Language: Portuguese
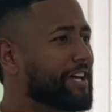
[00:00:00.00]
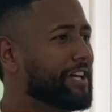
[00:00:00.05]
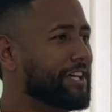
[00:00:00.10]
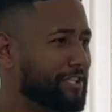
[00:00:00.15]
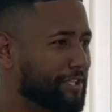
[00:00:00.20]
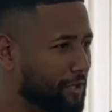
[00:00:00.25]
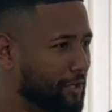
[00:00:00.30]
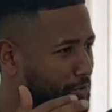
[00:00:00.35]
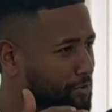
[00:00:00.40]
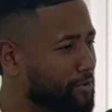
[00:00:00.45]

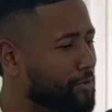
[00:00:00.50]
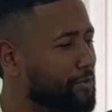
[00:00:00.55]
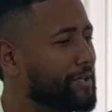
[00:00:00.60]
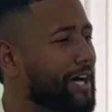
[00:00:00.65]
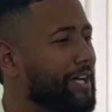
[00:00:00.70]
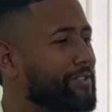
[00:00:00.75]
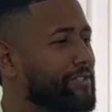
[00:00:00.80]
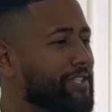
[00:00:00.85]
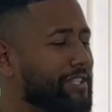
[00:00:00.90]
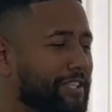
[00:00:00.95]
Então os
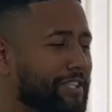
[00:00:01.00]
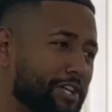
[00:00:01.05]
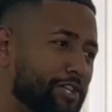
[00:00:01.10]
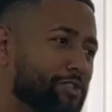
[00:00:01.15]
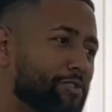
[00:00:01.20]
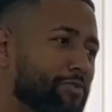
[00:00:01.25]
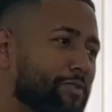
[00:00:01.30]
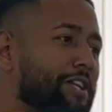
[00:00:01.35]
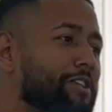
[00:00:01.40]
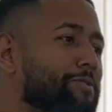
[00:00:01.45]
soldados
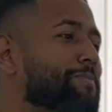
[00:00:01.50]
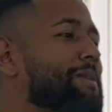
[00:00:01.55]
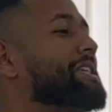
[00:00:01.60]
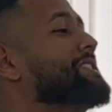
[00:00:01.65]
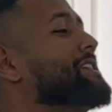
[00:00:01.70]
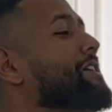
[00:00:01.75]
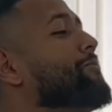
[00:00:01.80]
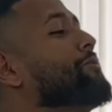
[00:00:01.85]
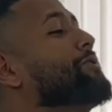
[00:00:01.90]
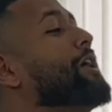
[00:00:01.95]
entendiam que eles
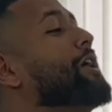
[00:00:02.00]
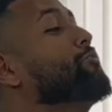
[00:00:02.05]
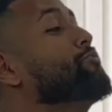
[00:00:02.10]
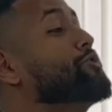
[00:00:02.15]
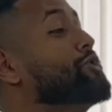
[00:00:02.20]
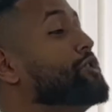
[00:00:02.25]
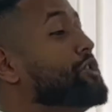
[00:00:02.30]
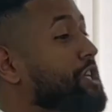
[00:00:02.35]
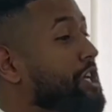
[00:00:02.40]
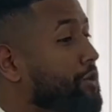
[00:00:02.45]
precisavam dar um
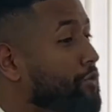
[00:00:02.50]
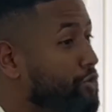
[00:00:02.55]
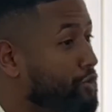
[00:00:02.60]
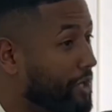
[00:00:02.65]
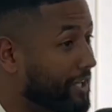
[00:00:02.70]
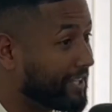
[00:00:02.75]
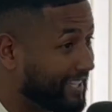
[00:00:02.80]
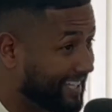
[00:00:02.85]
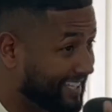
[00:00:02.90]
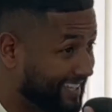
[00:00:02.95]
giro de
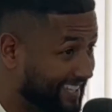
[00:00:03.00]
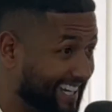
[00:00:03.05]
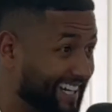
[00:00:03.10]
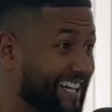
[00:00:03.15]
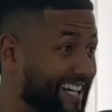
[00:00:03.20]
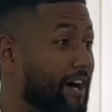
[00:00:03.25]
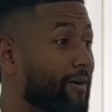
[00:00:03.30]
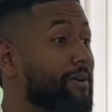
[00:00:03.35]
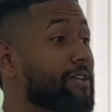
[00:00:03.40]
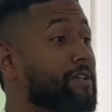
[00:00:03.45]
80
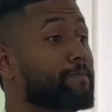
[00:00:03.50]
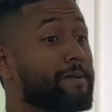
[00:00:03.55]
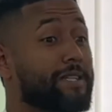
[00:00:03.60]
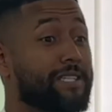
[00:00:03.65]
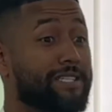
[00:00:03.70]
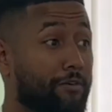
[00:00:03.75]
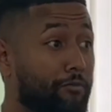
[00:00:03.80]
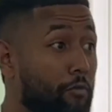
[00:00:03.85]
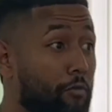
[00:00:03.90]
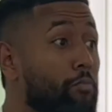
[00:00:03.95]
graus, eles
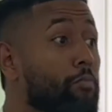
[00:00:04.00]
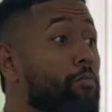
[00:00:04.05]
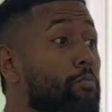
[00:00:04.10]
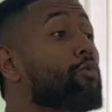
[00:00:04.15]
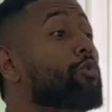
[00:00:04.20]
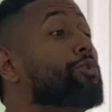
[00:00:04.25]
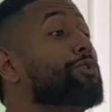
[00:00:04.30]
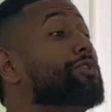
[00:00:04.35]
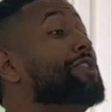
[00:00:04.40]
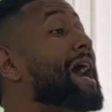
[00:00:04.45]
precisavam da
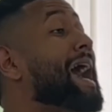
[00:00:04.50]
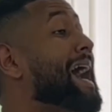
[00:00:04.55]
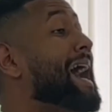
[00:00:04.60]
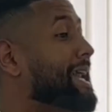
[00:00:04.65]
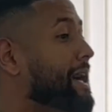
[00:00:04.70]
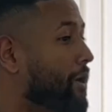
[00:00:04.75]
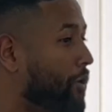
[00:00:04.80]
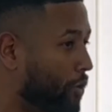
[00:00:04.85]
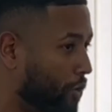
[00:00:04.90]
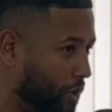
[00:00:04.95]
mudar
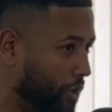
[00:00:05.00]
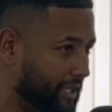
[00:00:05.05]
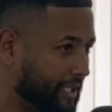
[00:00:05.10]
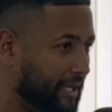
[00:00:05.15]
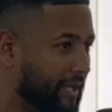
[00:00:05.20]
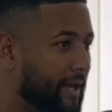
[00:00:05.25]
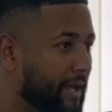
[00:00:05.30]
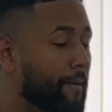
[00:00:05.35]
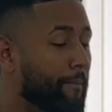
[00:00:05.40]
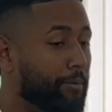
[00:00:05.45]
rota. a
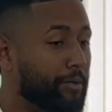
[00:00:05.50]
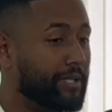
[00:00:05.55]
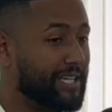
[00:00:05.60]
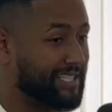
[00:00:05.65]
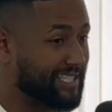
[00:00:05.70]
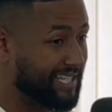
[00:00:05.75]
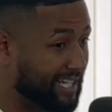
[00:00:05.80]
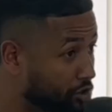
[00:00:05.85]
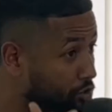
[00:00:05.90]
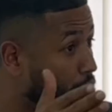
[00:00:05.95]
rota, porque
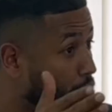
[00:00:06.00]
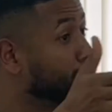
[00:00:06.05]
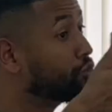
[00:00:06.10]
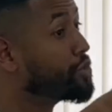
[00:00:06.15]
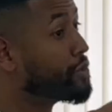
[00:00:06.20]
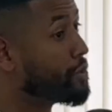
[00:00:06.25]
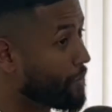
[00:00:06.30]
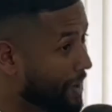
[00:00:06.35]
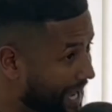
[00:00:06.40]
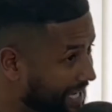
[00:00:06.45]
se eles
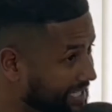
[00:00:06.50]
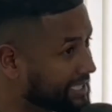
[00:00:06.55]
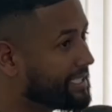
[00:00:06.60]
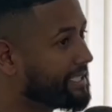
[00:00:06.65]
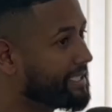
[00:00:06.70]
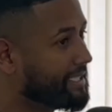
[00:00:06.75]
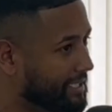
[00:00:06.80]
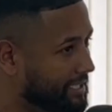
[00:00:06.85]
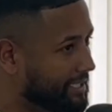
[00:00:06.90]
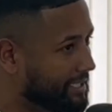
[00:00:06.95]
continuassem
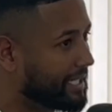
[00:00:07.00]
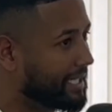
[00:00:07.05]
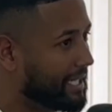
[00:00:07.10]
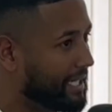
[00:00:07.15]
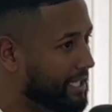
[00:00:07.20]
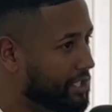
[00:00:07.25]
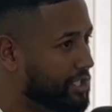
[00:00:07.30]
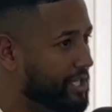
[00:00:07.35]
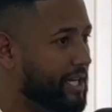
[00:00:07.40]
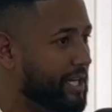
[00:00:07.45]
andando
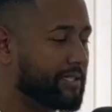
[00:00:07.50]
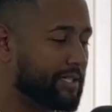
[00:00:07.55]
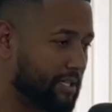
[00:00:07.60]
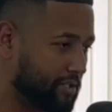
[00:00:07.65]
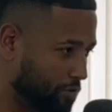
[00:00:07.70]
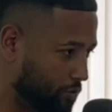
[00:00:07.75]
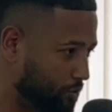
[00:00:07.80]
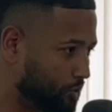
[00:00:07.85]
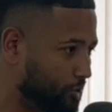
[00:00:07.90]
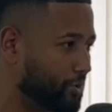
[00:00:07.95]
daquele jeito, se
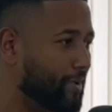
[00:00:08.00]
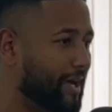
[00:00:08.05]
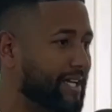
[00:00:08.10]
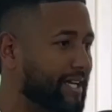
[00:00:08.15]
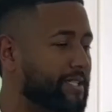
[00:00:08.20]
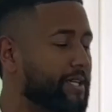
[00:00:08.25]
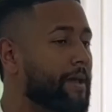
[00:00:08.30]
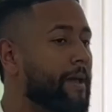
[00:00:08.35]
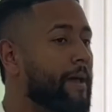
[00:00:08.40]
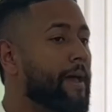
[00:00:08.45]
eles
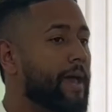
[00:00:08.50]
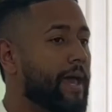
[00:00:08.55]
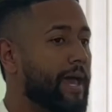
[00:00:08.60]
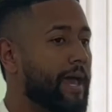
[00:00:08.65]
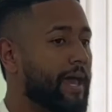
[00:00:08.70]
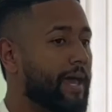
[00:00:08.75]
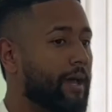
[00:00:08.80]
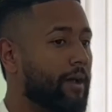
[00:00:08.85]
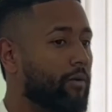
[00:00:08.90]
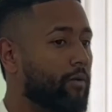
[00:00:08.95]
continuassem
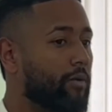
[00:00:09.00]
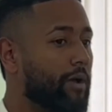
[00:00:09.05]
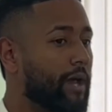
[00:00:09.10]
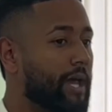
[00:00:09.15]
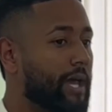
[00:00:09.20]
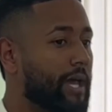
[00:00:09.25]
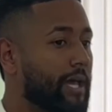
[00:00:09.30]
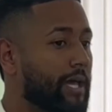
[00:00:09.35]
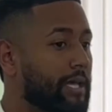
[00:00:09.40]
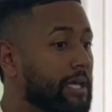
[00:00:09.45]
é,
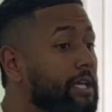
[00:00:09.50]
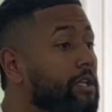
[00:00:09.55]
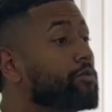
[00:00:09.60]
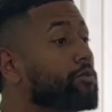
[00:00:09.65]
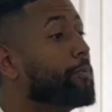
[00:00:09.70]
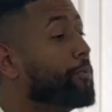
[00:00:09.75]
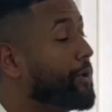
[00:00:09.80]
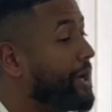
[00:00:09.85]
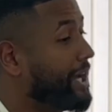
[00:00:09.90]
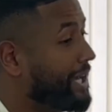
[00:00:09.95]
é,
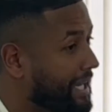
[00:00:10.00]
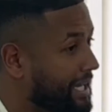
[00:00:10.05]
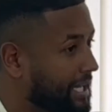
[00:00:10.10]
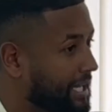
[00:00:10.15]
indo por aquele